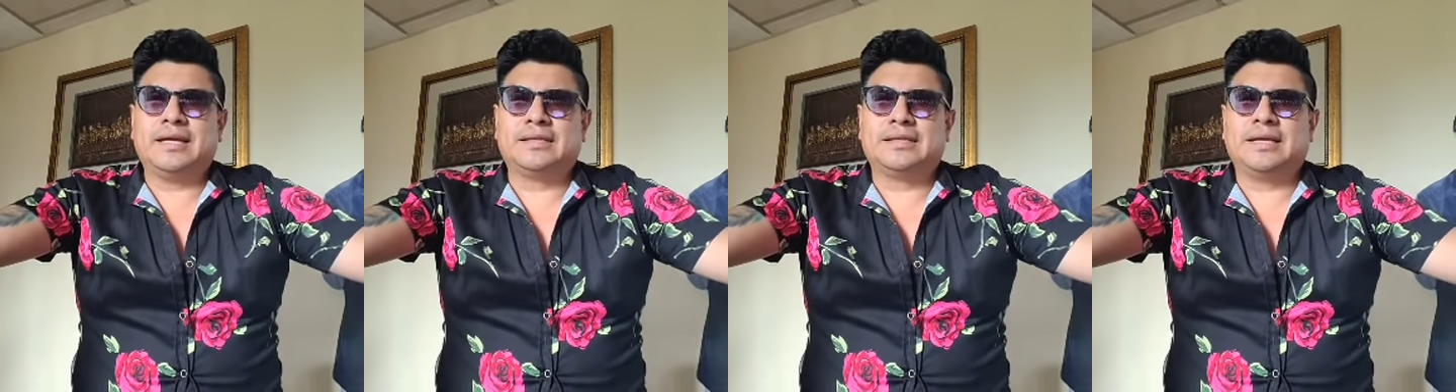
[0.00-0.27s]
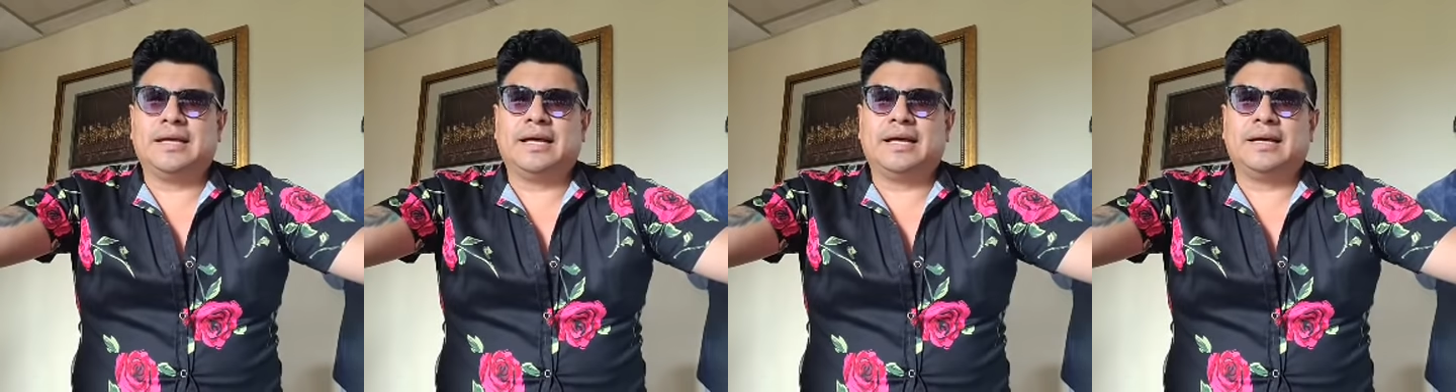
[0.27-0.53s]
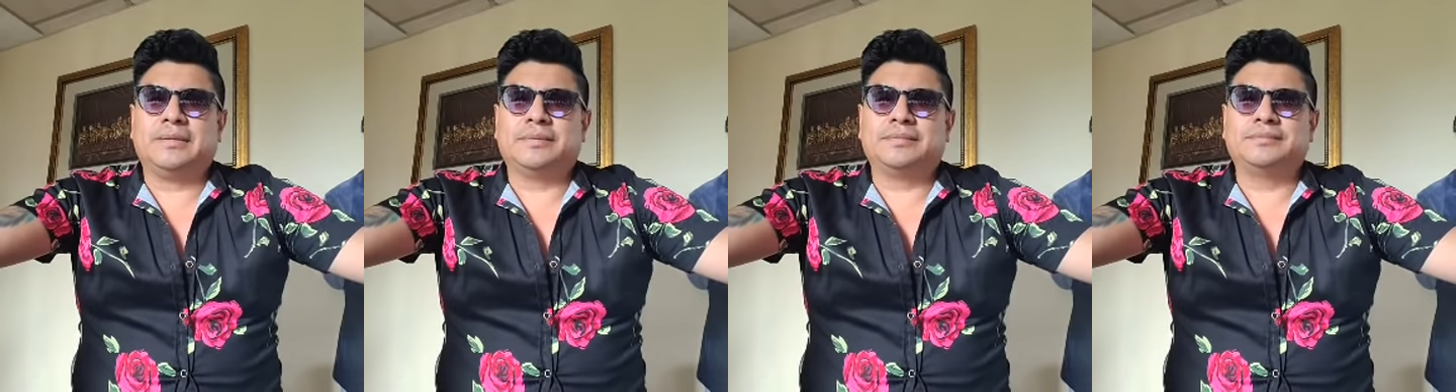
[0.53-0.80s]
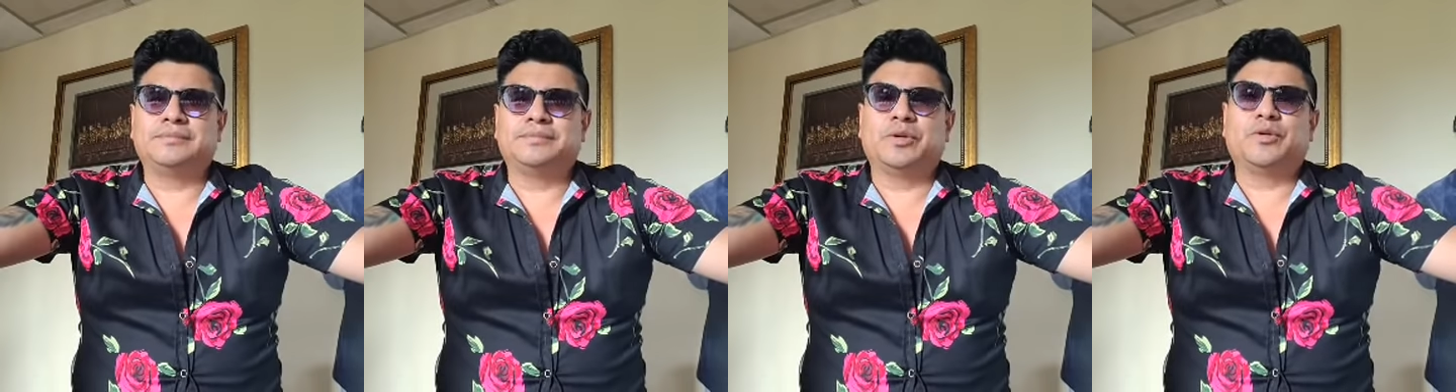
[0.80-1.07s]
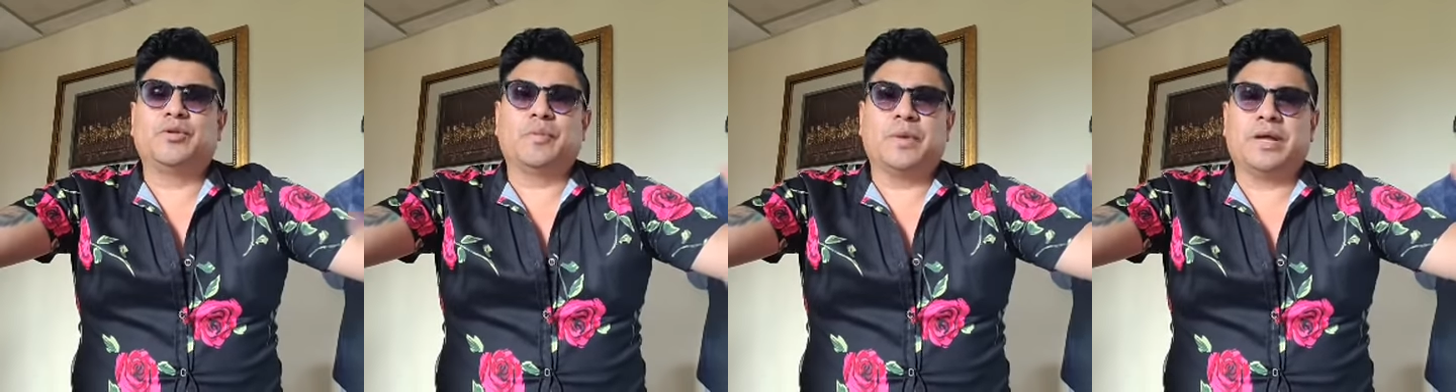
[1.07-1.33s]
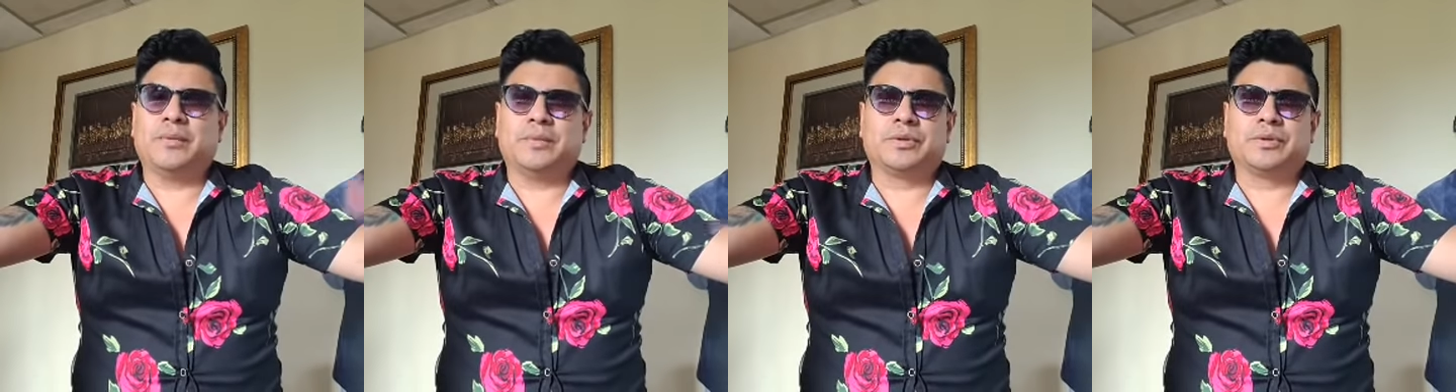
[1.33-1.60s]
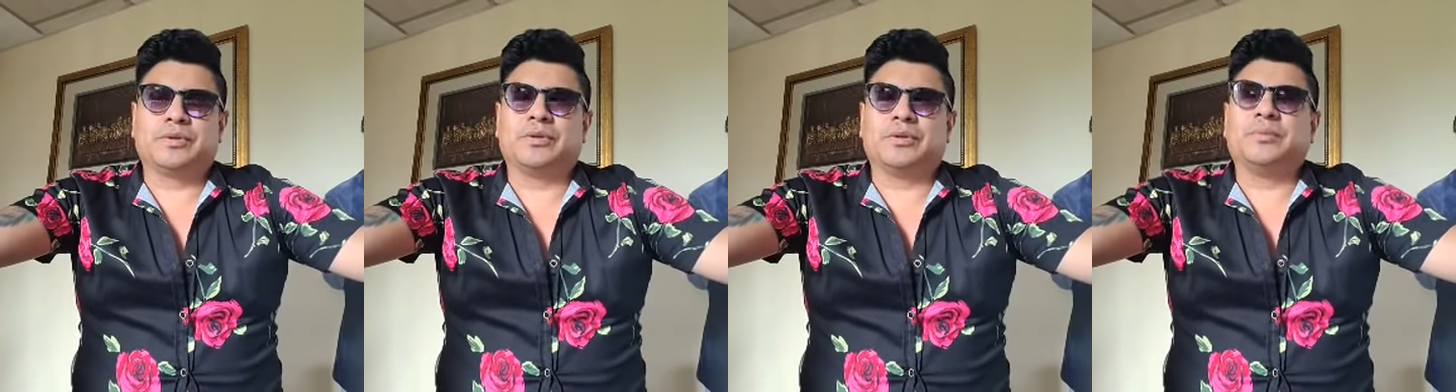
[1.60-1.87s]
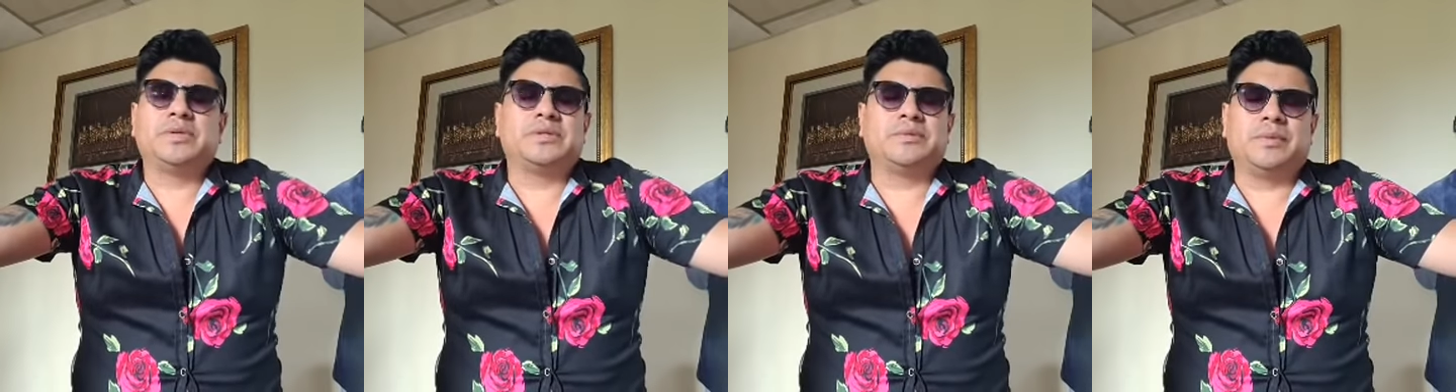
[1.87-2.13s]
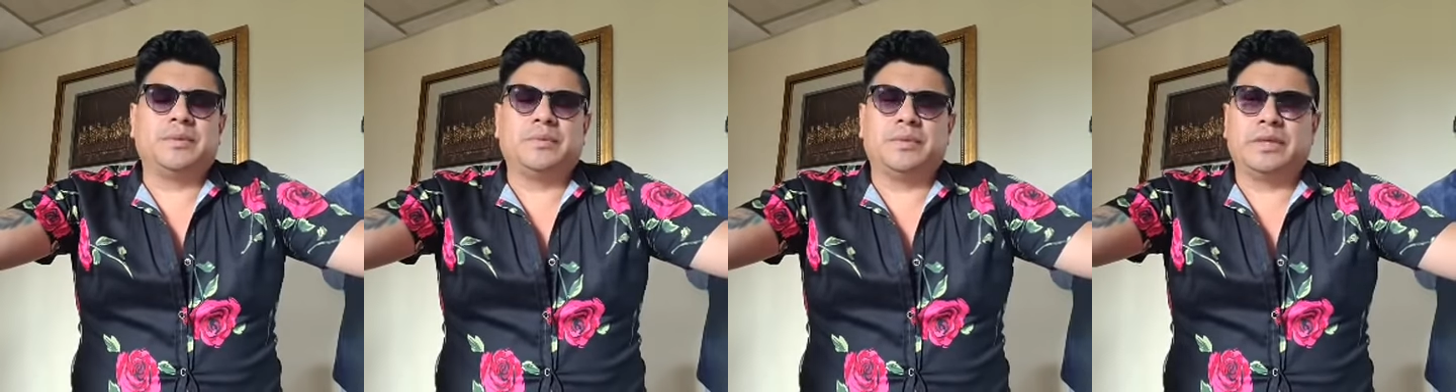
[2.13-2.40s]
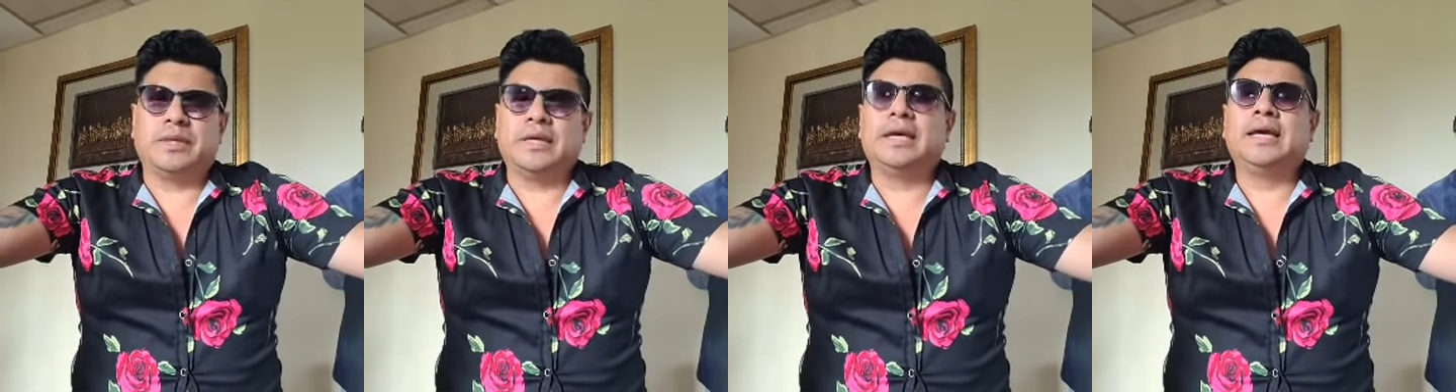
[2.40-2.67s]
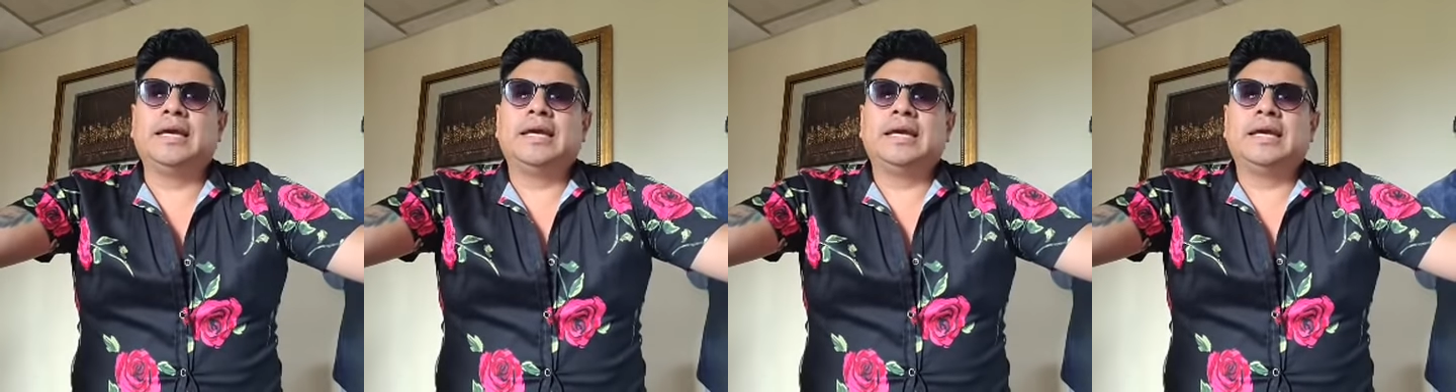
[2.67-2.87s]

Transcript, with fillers: que está preocupada por todo, pues simplemente